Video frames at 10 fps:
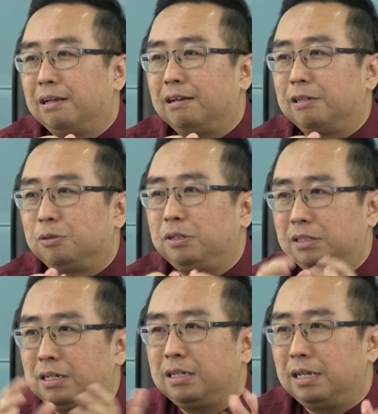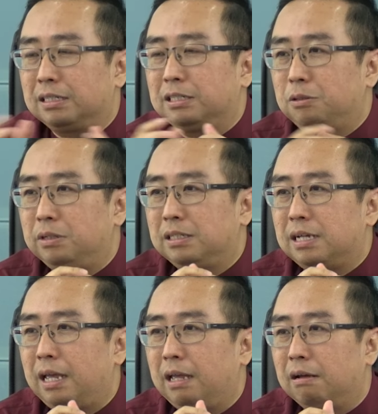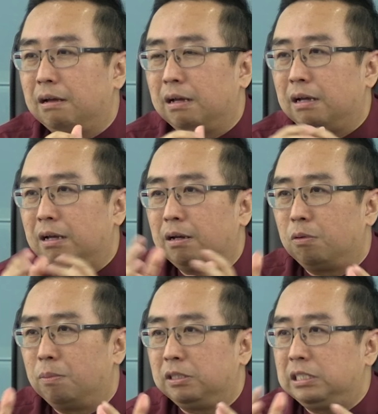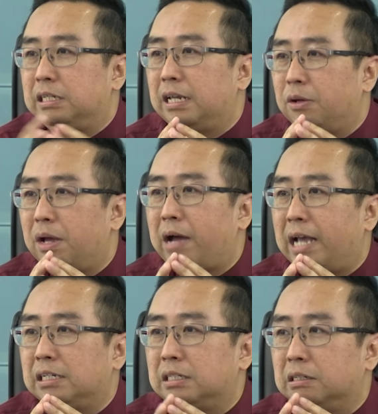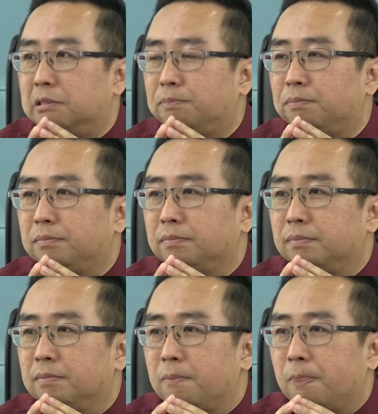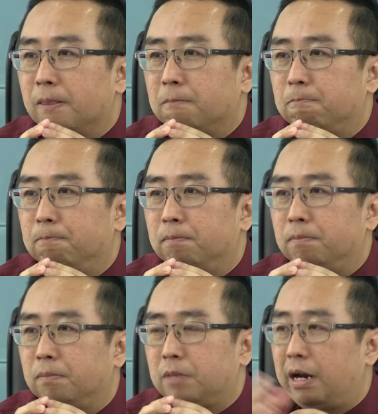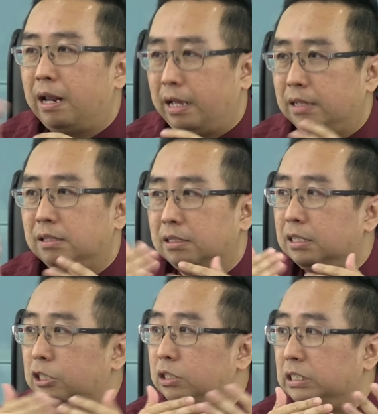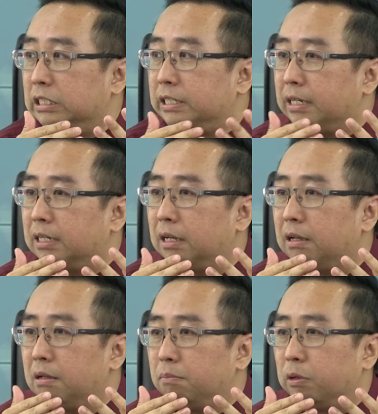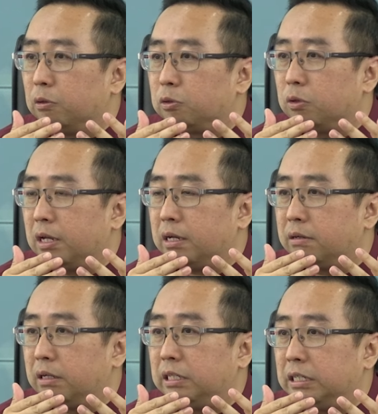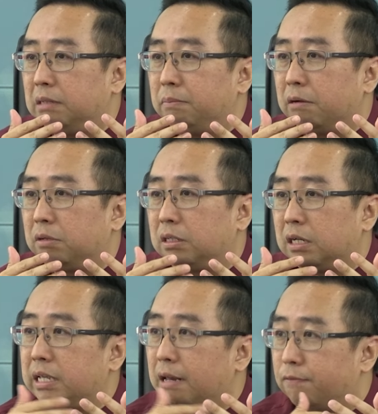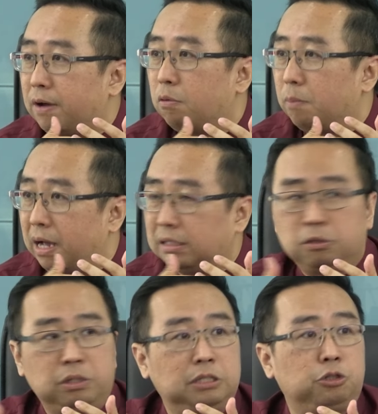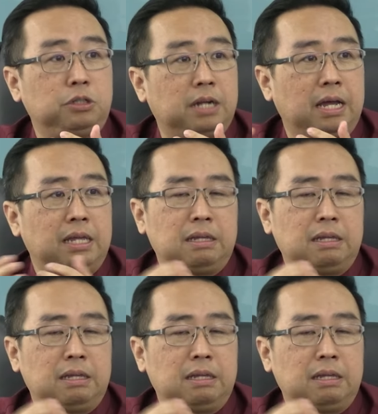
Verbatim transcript: 啊，所以这个也是会在啊我们今年就要开始了。嗯，当然还这个以前的，比如说那个人体疫苗的这个研发，我们还是会继续啊。